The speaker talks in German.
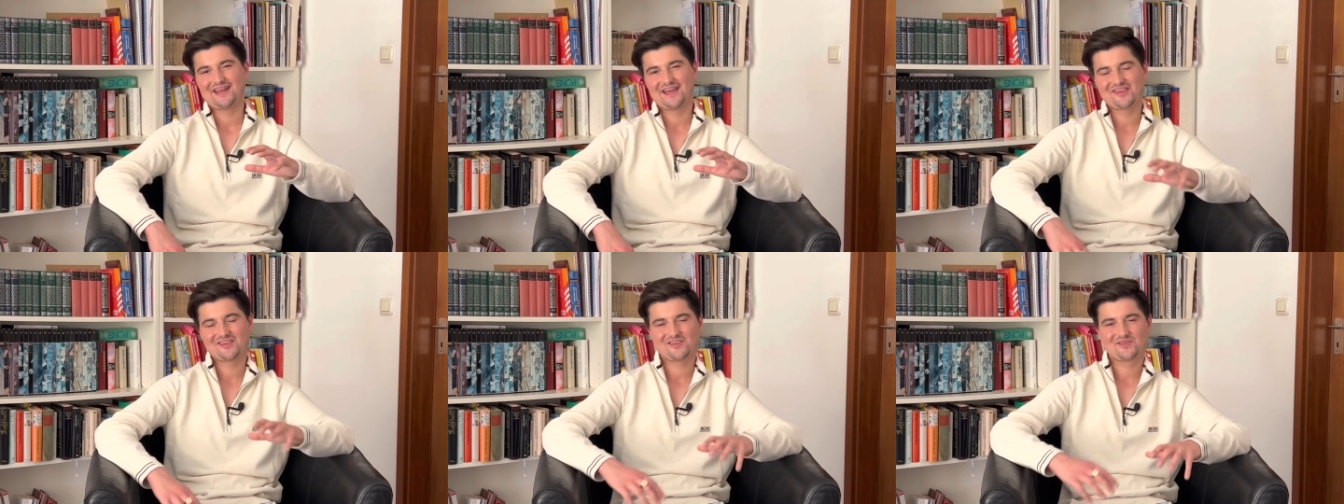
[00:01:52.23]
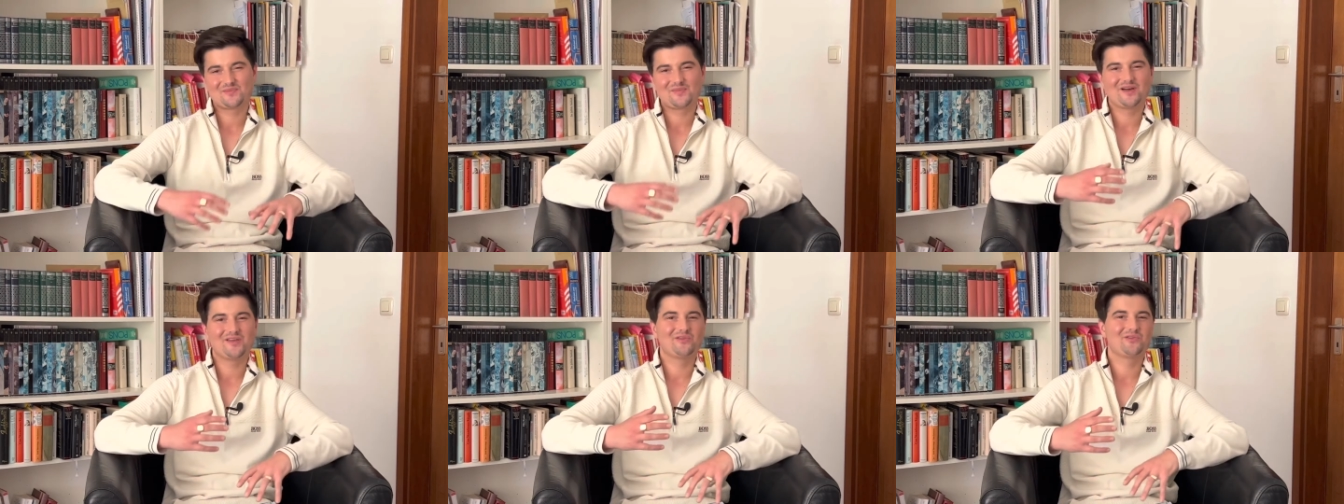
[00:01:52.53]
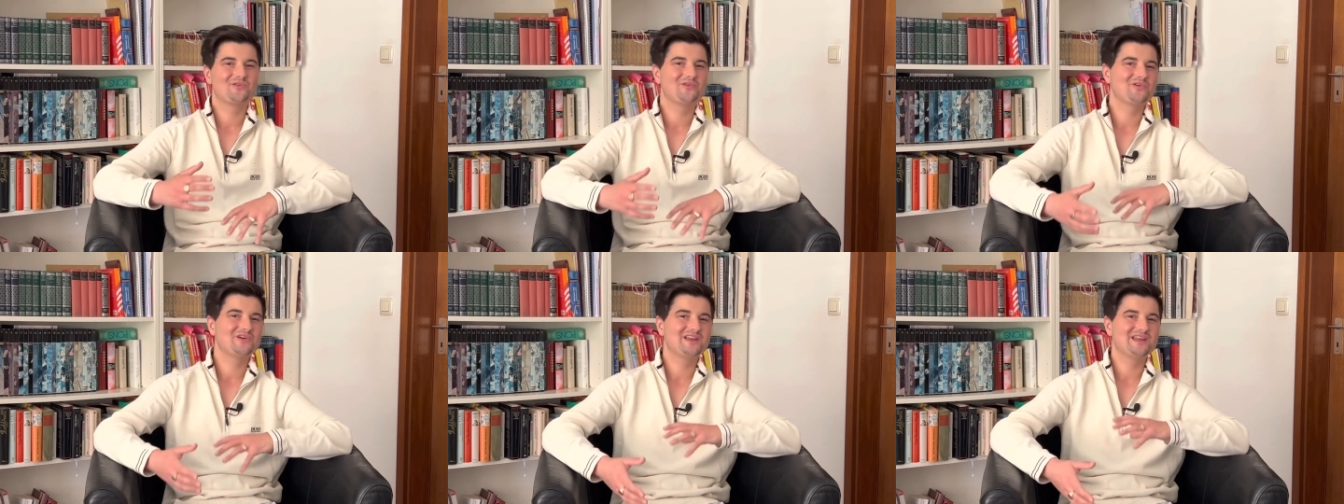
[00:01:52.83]
dass
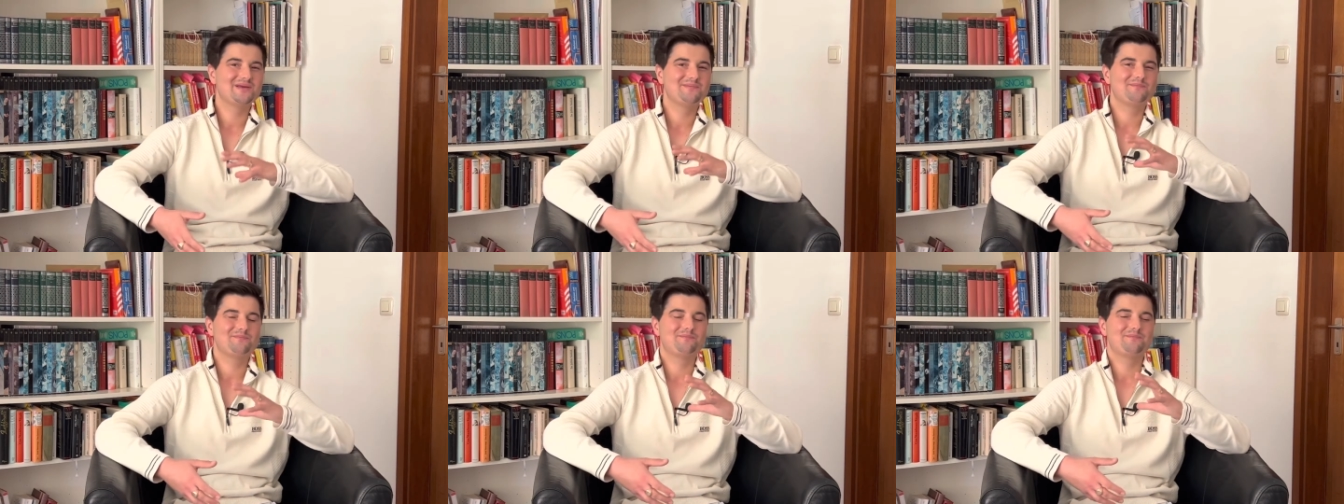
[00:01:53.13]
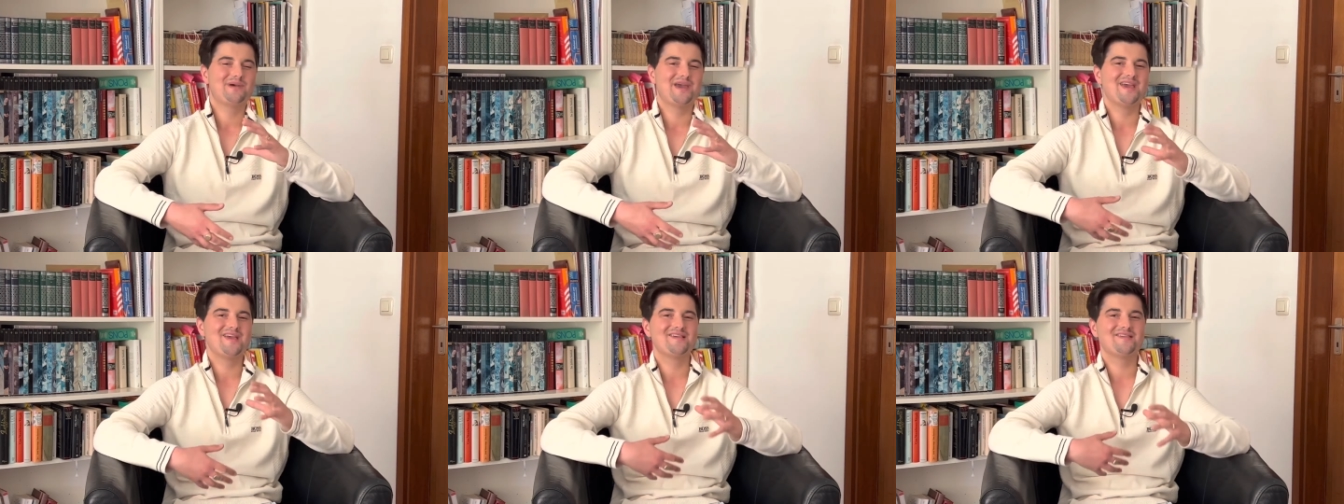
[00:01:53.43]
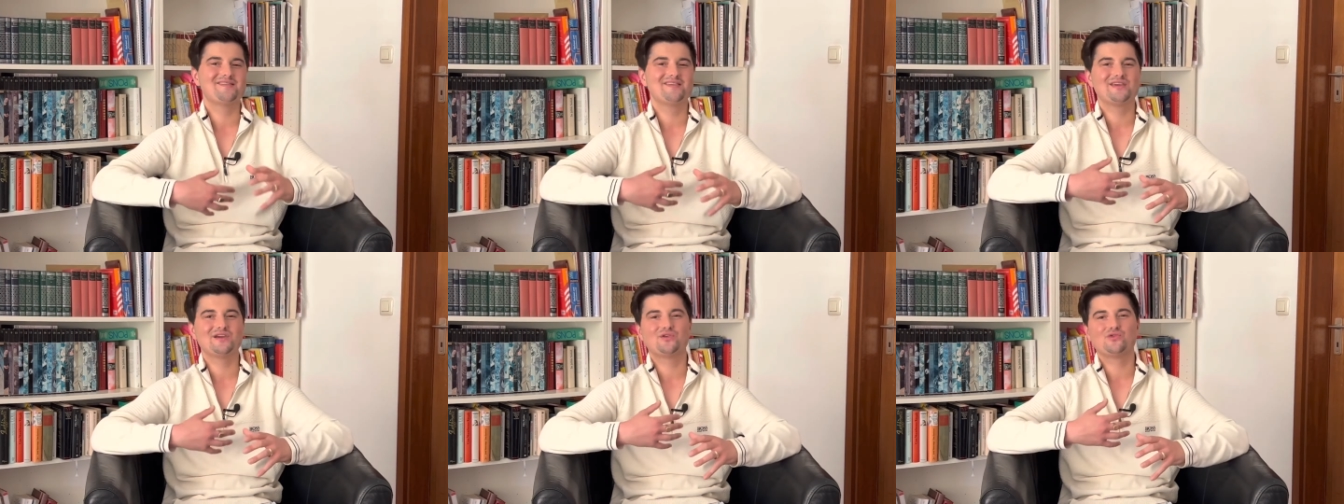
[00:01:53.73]
man so die
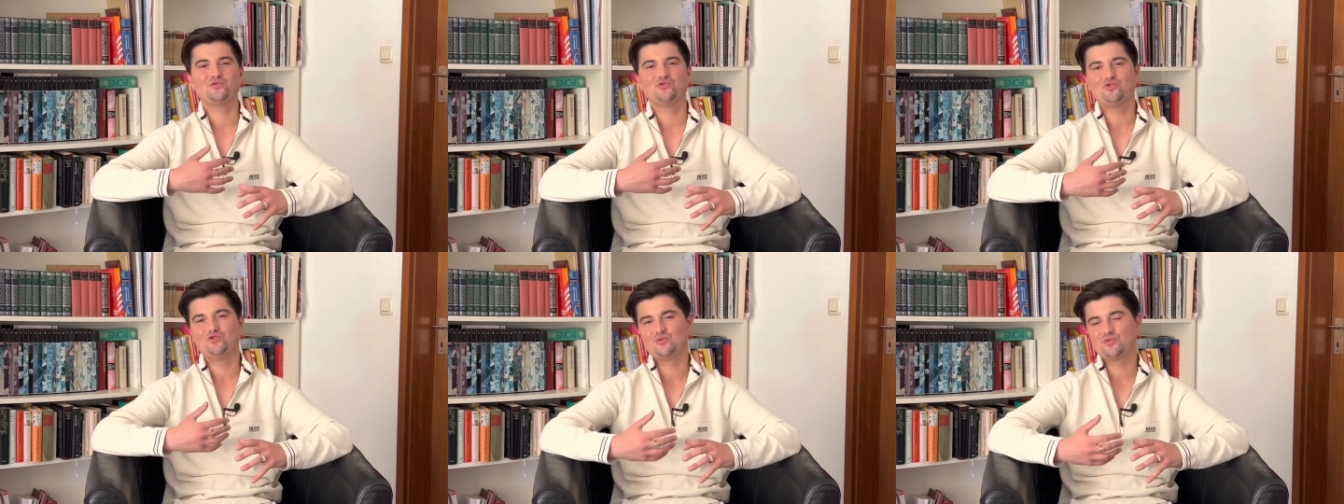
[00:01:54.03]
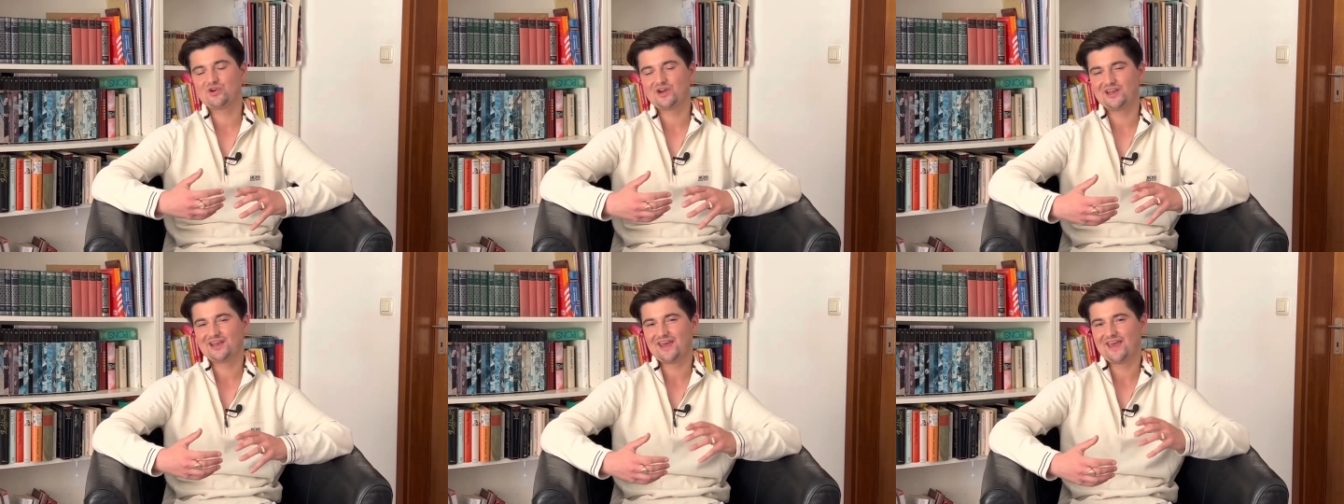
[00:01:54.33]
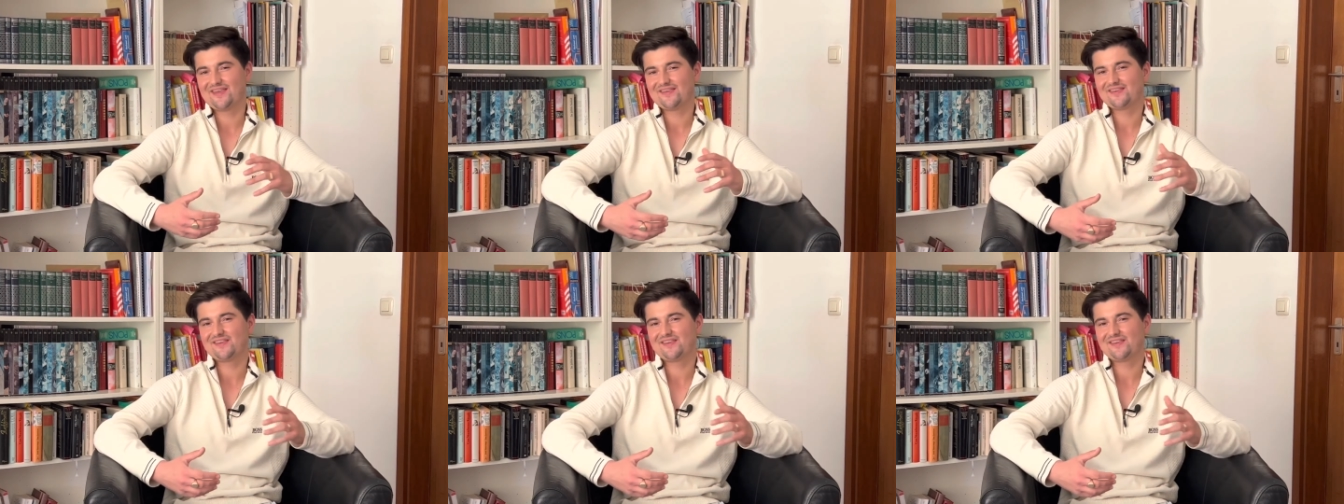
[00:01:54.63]
Basic-Übungen,